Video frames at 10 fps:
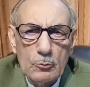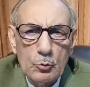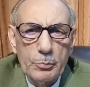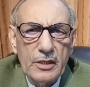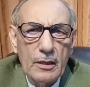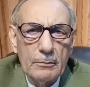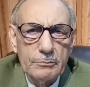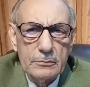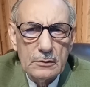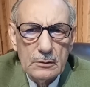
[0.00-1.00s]
तो फिर आप
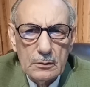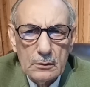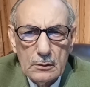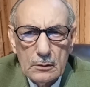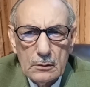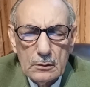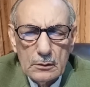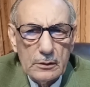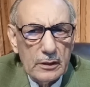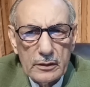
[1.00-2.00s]

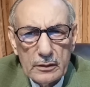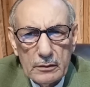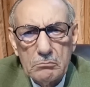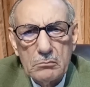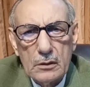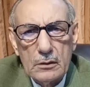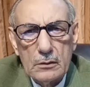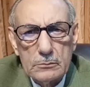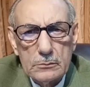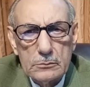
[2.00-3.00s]
ये
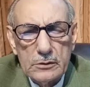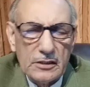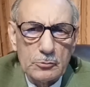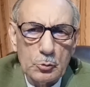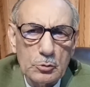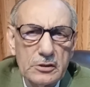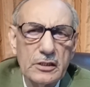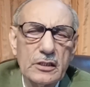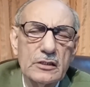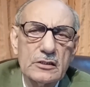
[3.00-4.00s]
नहीं
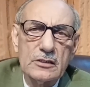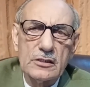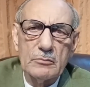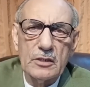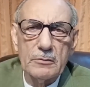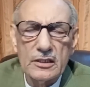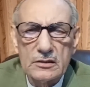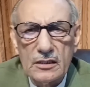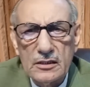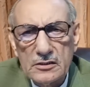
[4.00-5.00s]
सोचते कि इसके सामने ये बात
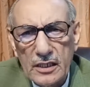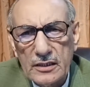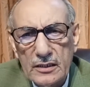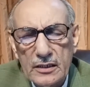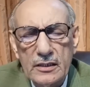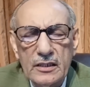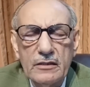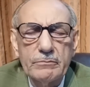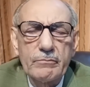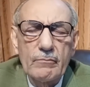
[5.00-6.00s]
करनी चाहिए या
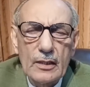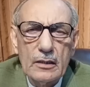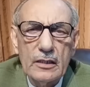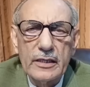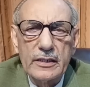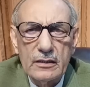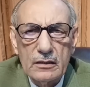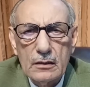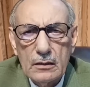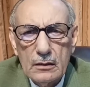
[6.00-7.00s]
नहीं
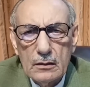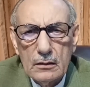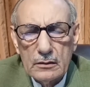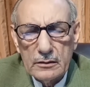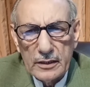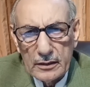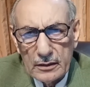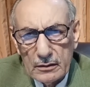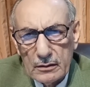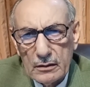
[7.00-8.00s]
लेकिन ये
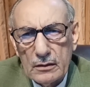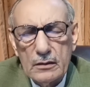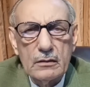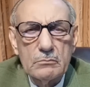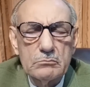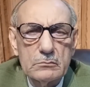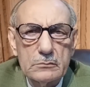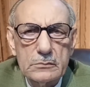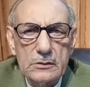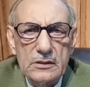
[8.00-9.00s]

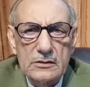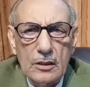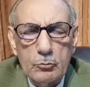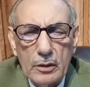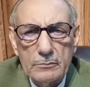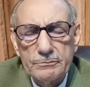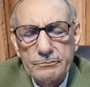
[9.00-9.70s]
किस्सा हुआ